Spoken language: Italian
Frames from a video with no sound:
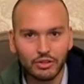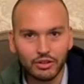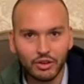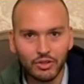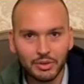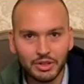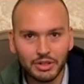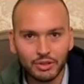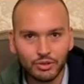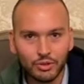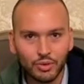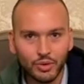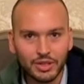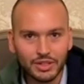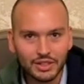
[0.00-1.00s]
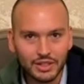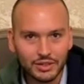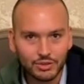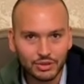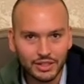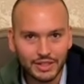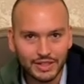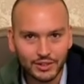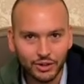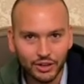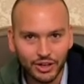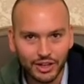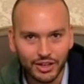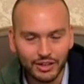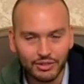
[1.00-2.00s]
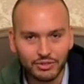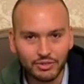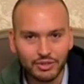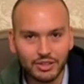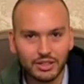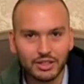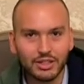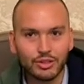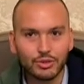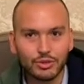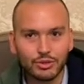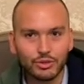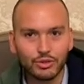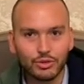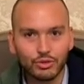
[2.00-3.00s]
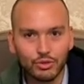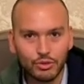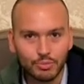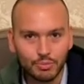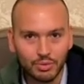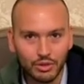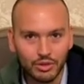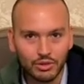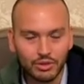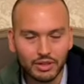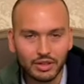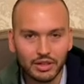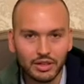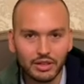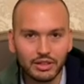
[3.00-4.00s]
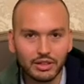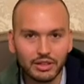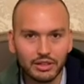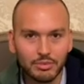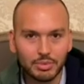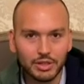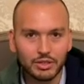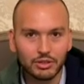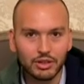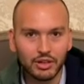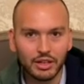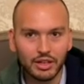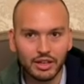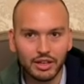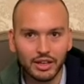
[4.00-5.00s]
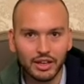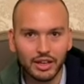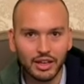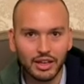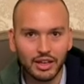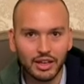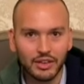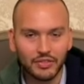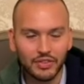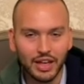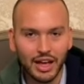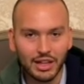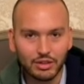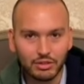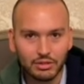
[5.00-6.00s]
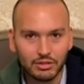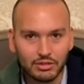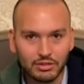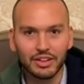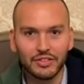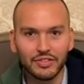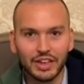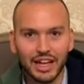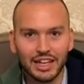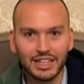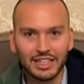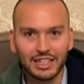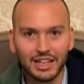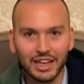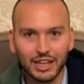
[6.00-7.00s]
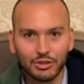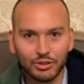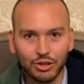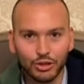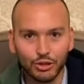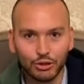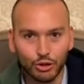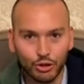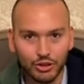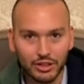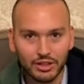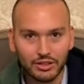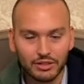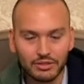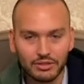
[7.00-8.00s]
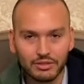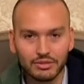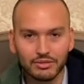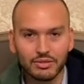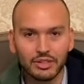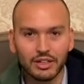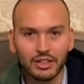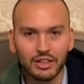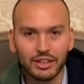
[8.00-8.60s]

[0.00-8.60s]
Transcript: Ovviamente con questa associazione, con eh, questo gruppo anche di, di persone che è Fiato, Finanza a Torino Talk, un